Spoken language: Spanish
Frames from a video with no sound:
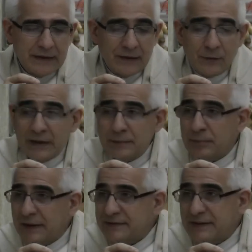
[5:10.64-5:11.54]
igual
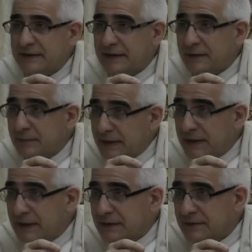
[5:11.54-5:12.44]
pasa y
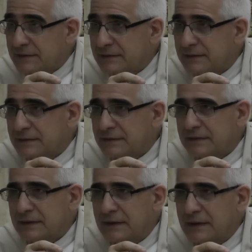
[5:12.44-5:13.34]
termina,
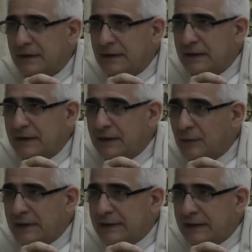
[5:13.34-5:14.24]

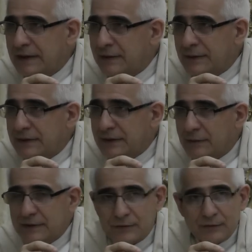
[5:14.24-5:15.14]
igual tiene
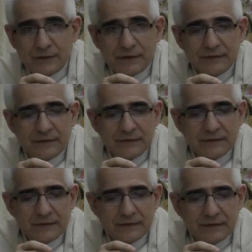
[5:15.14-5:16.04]
24
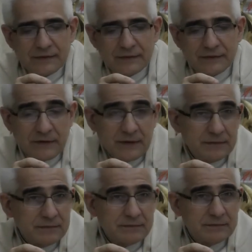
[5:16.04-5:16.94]
horas,
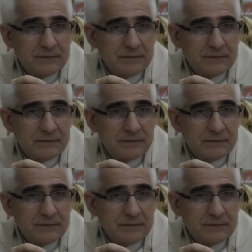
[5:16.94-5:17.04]
sí.